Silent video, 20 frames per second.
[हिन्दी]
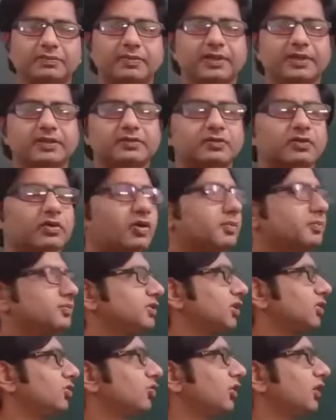प्लस
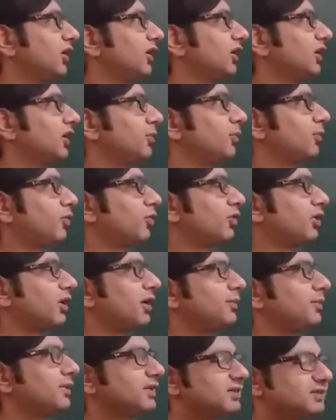ऑब्जेक्ट ओरिएंटेड
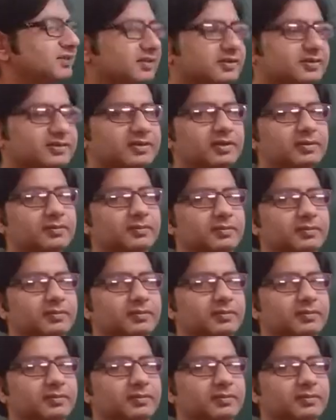प्रोग्रामिंग सिस्टम